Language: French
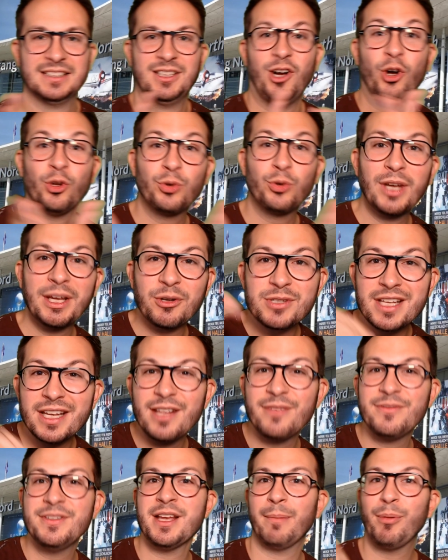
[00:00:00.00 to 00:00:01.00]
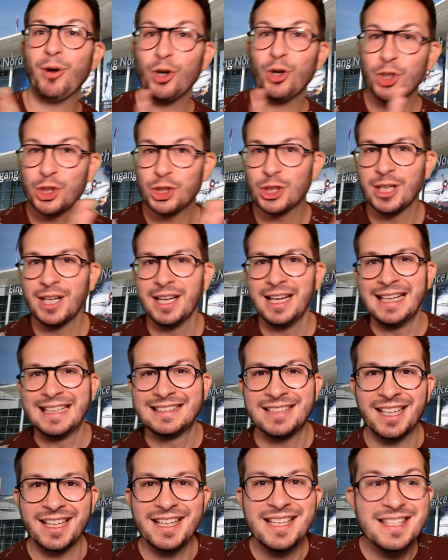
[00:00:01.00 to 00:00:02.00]
en tout cas dans un avenir proche,
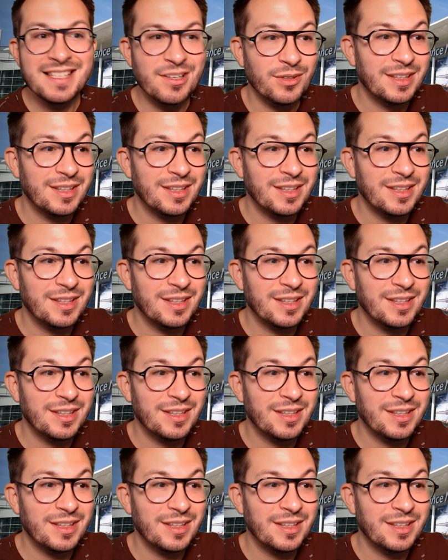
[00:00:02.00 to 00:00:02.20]
ça risque